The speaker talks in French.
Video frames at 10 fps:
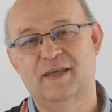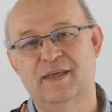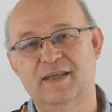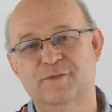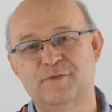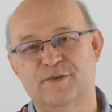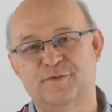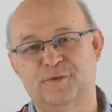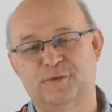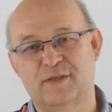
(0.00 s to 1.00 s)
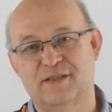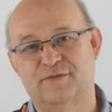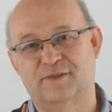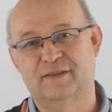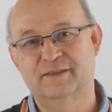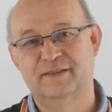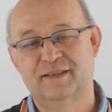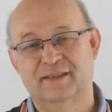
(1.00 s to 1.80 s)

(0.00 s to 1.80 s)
marié, nous avons trois enfants.